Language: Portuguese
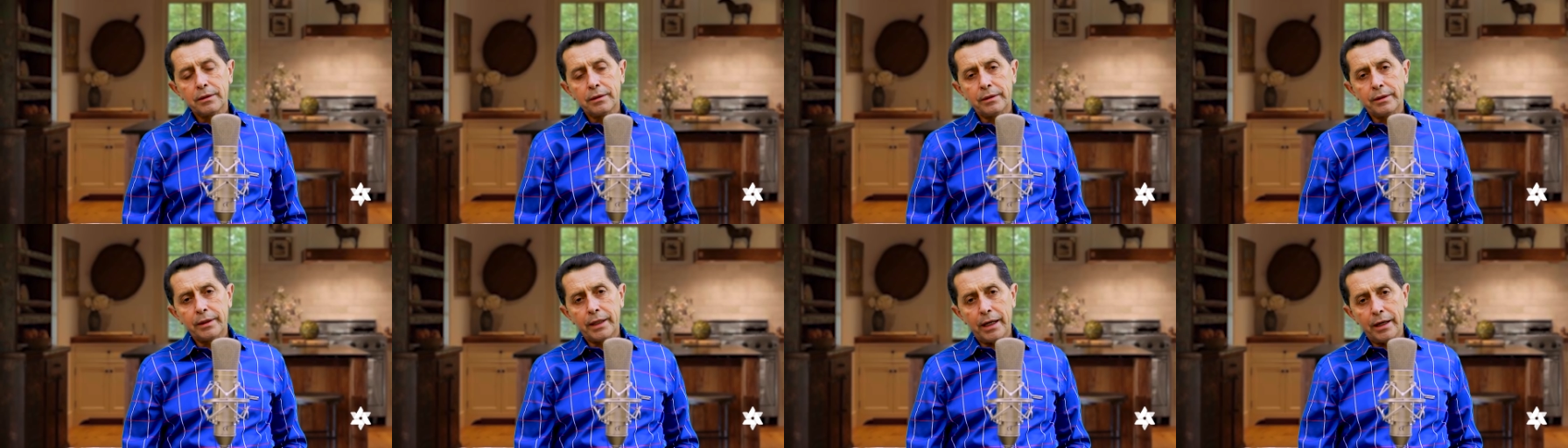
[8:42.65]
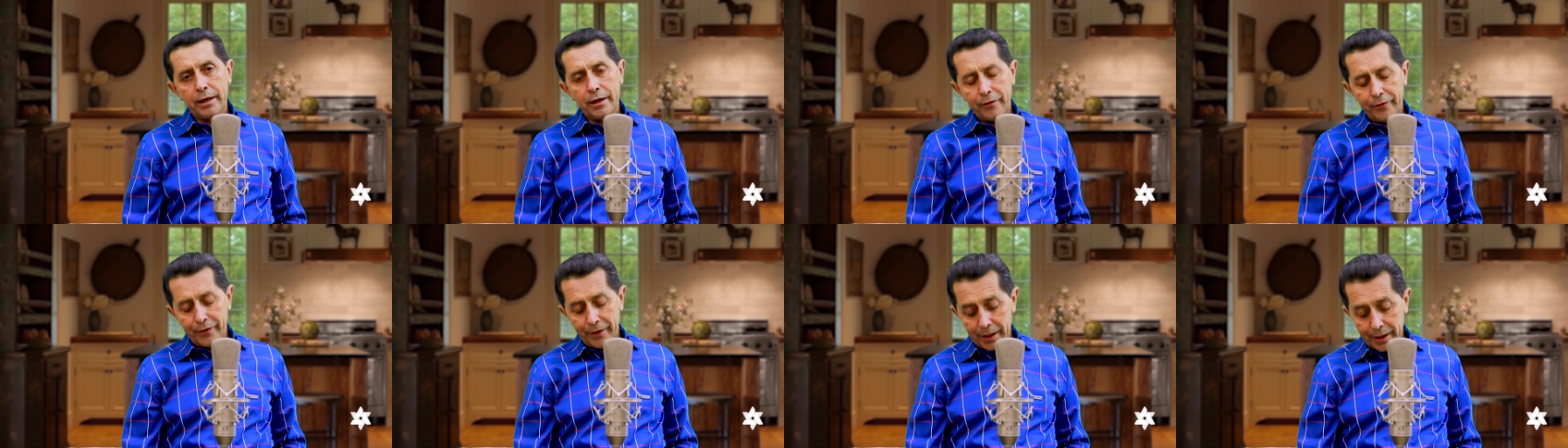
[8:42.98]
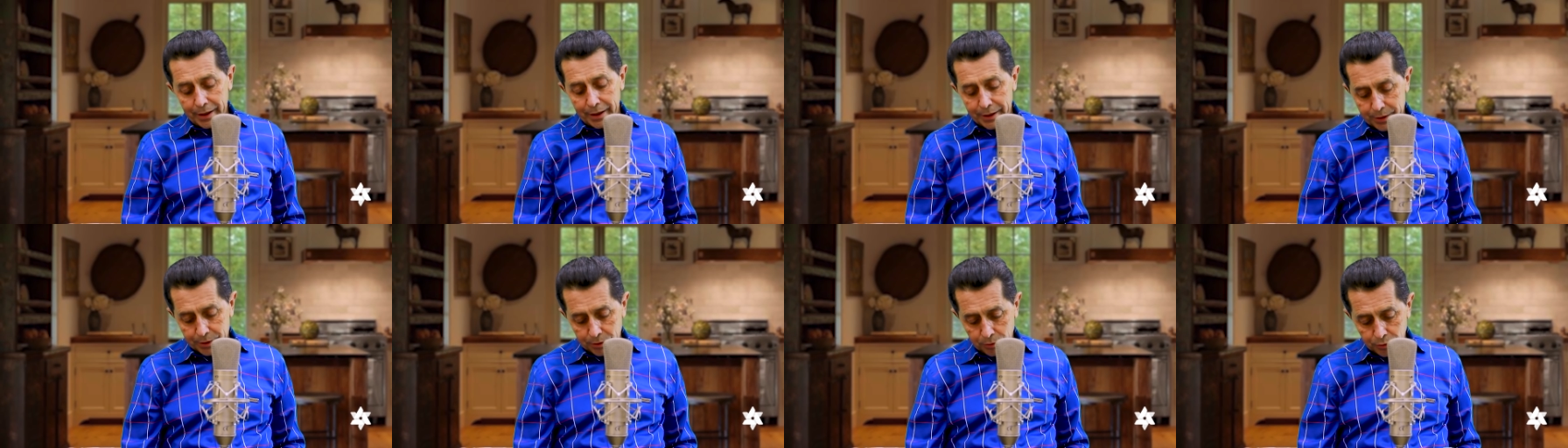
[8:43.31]
na
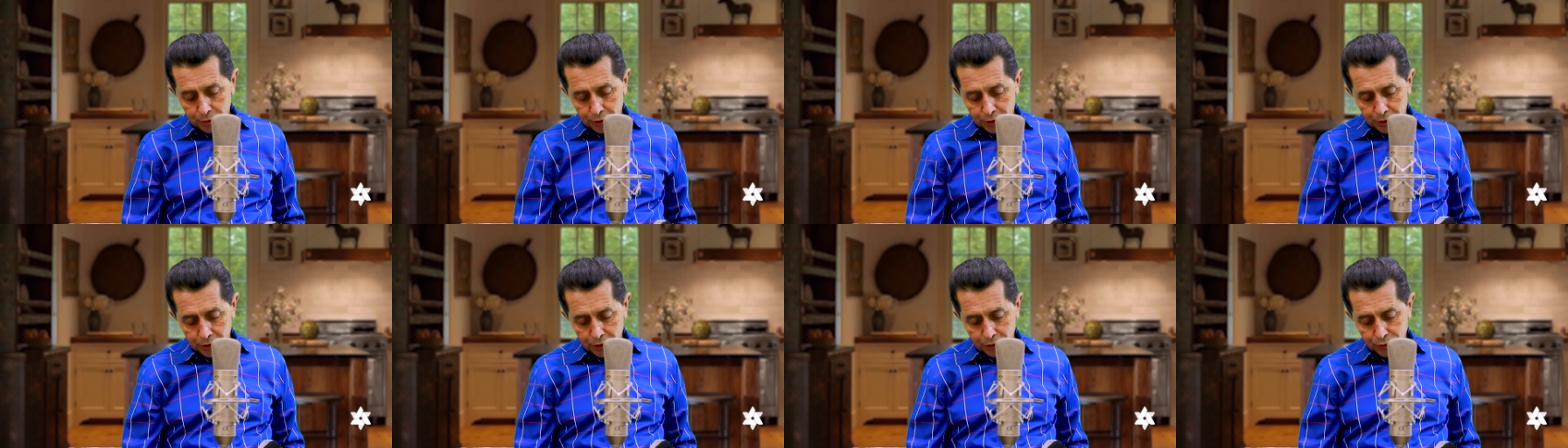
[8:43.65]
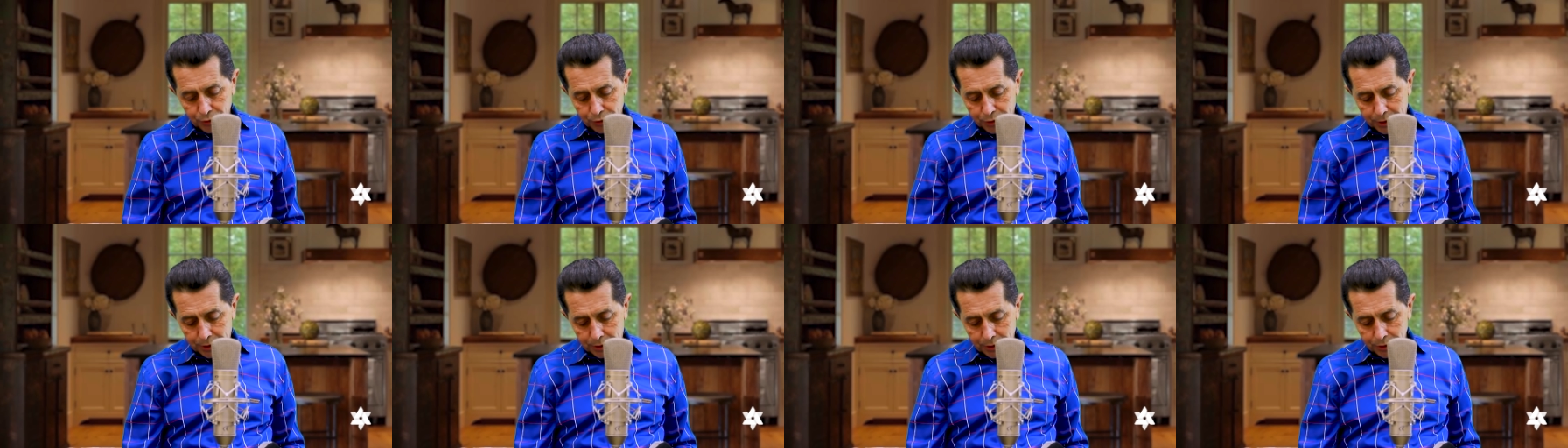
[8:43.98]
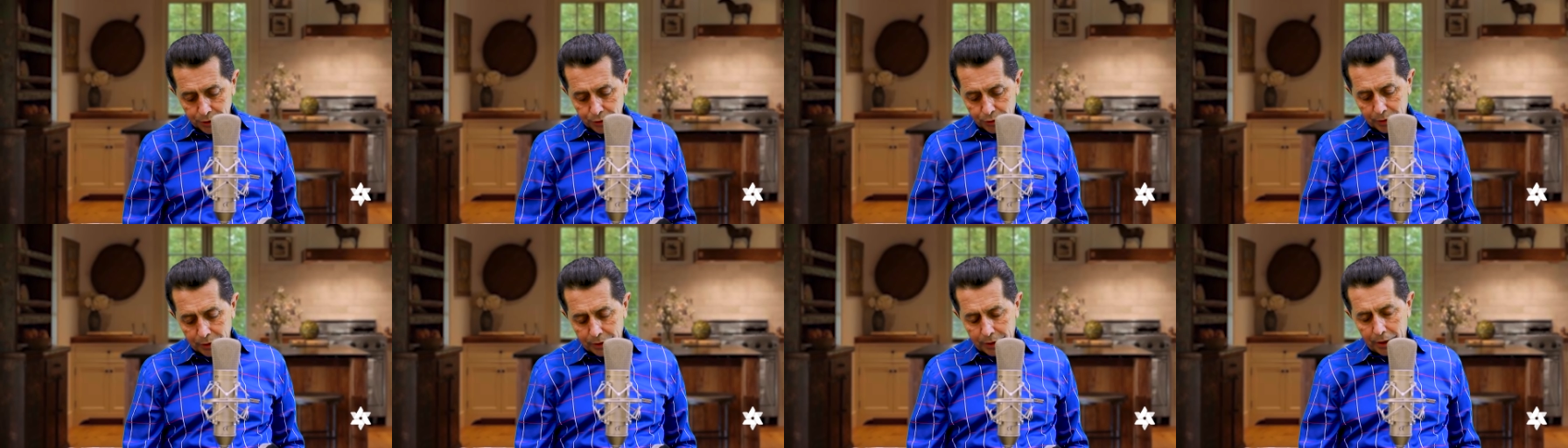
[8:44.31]
revelação de Jesus
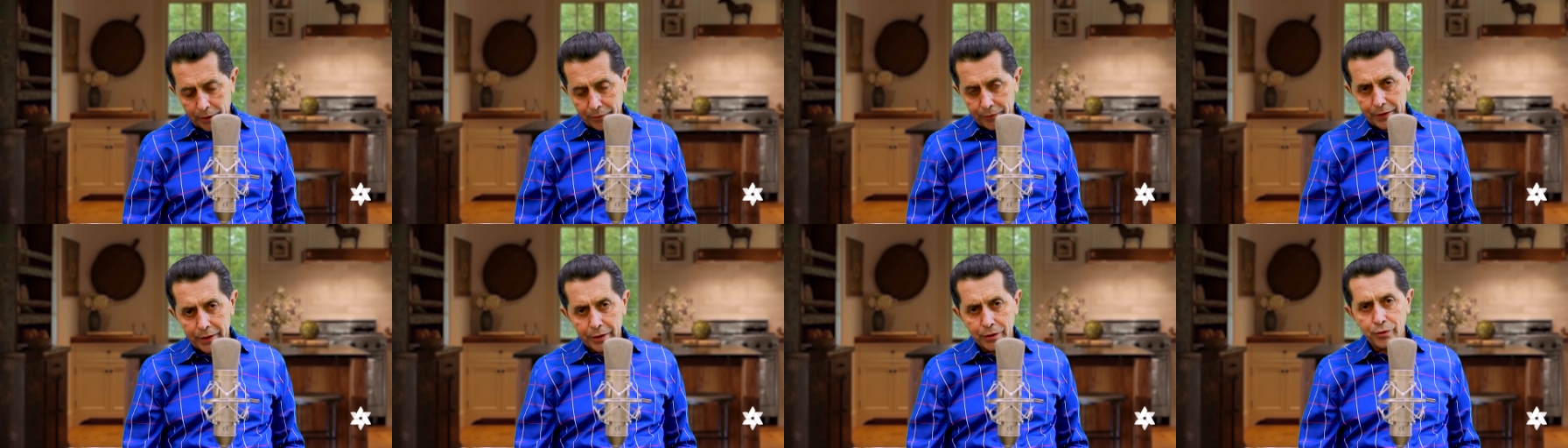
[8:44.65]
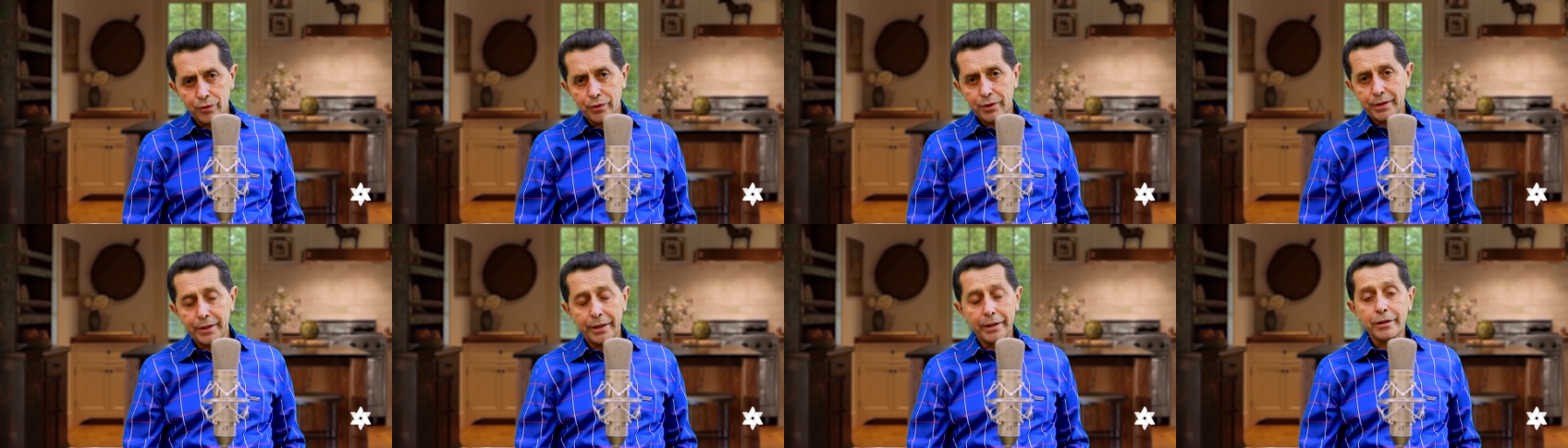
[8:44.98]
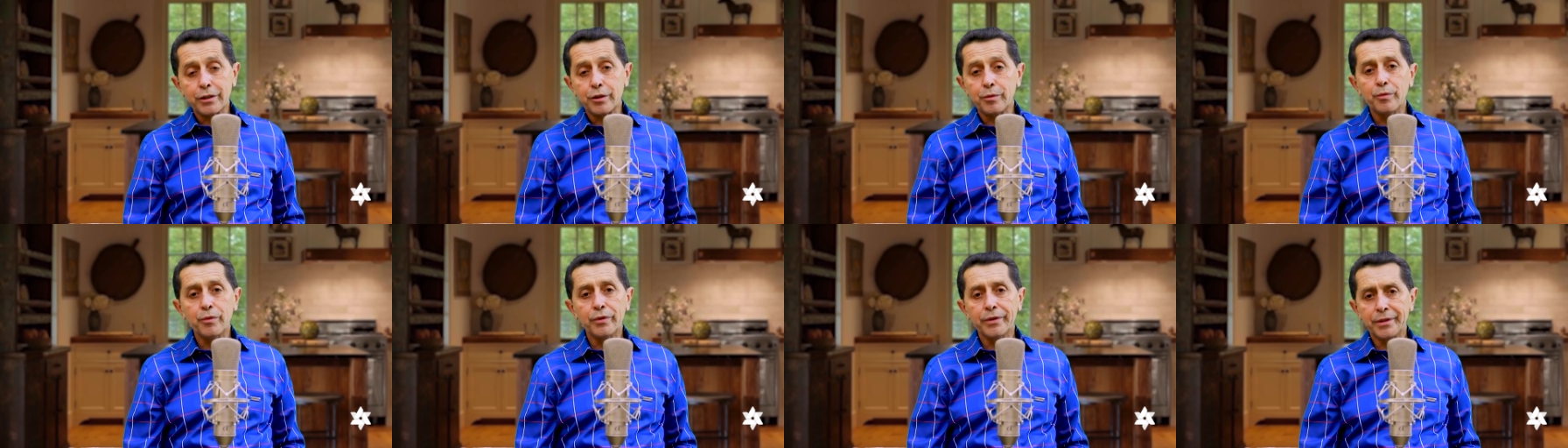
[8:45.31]
Cristo através do
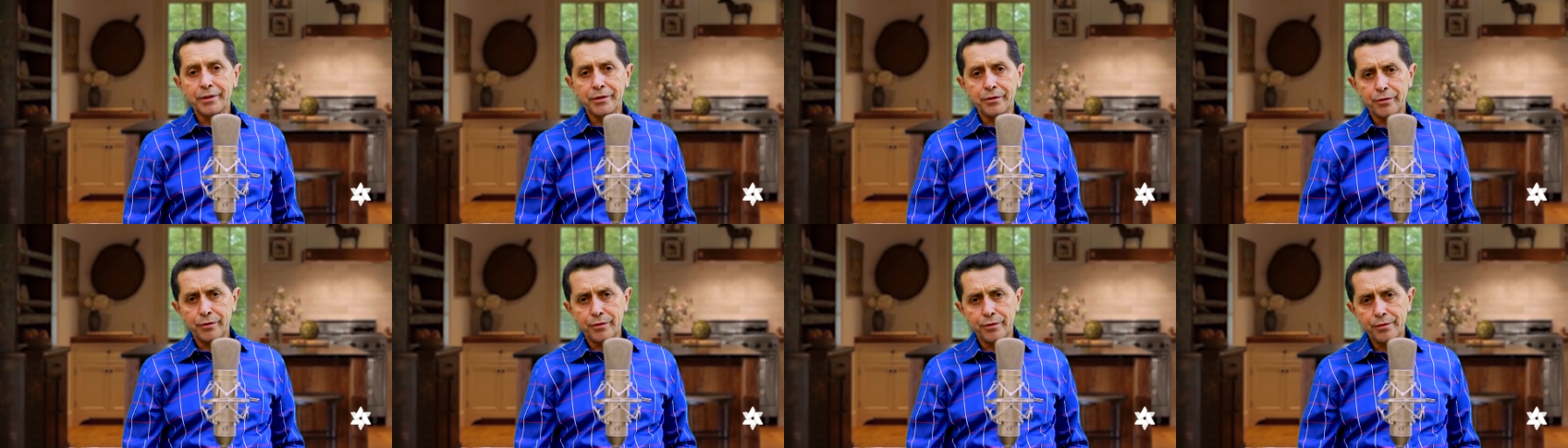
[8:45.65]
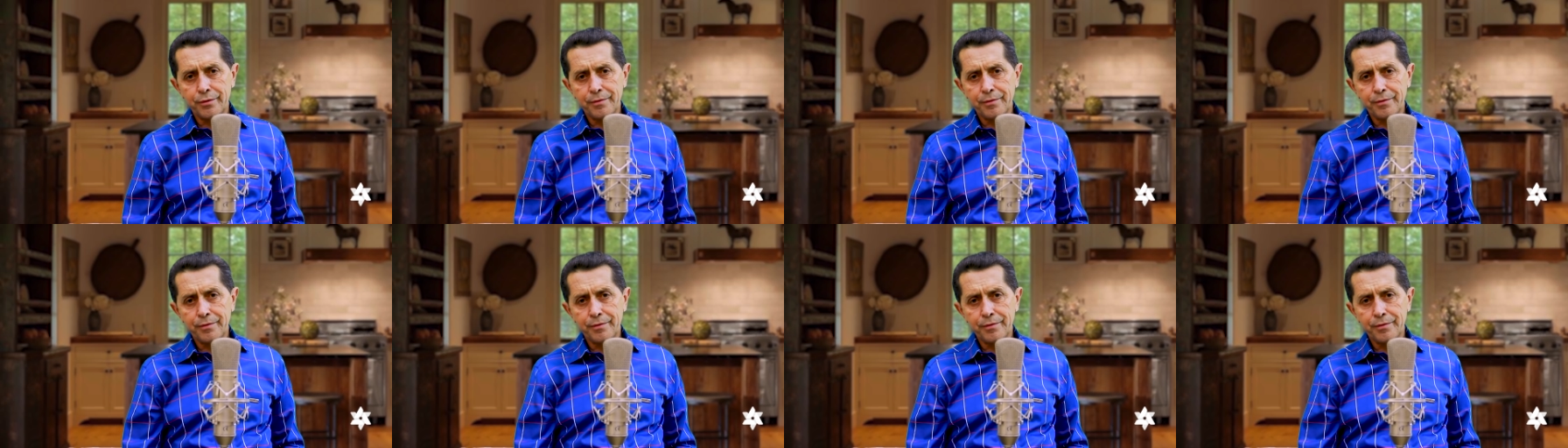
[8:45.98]
sétimo ano.